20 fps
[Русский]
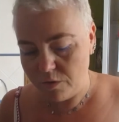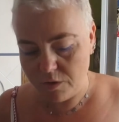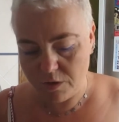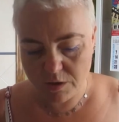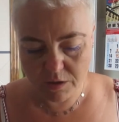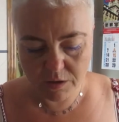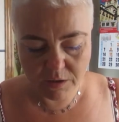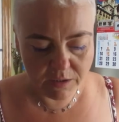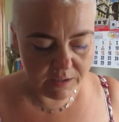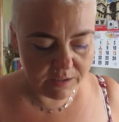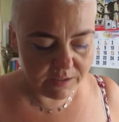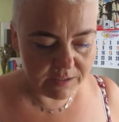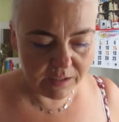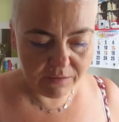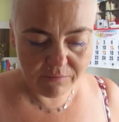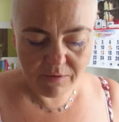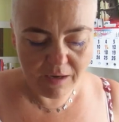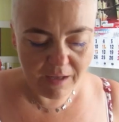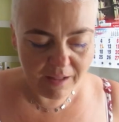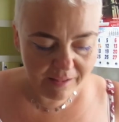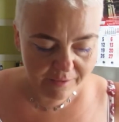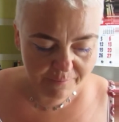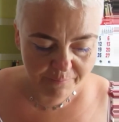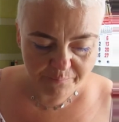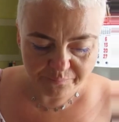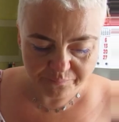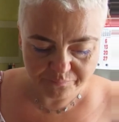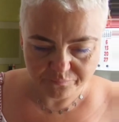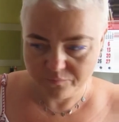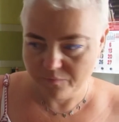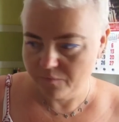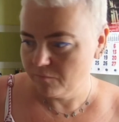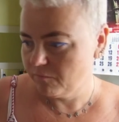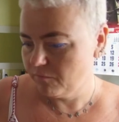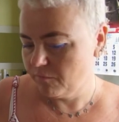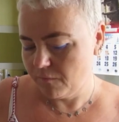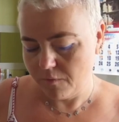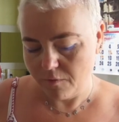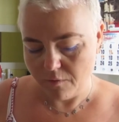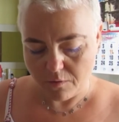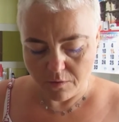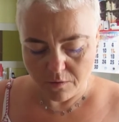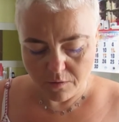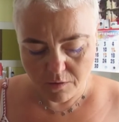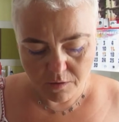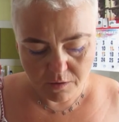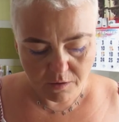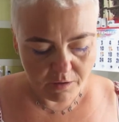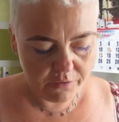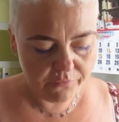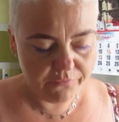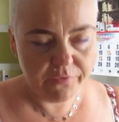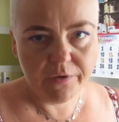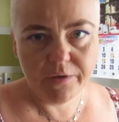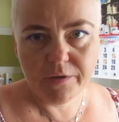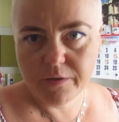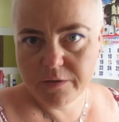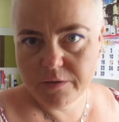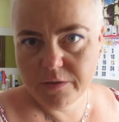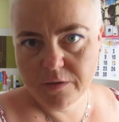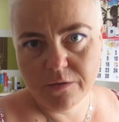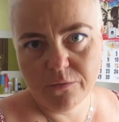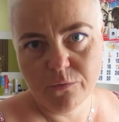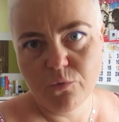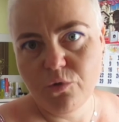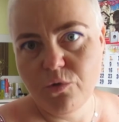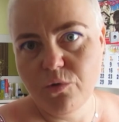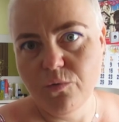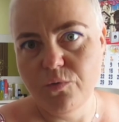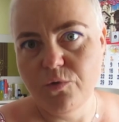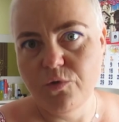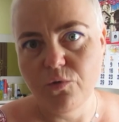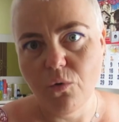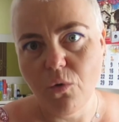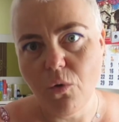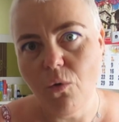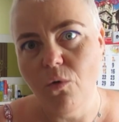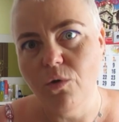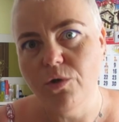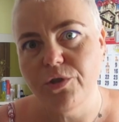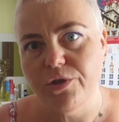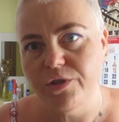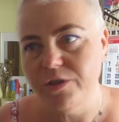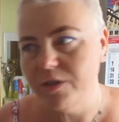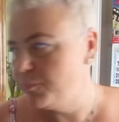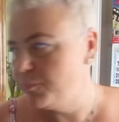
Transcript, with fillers: это заинтересовало. И выглядело у нее все очень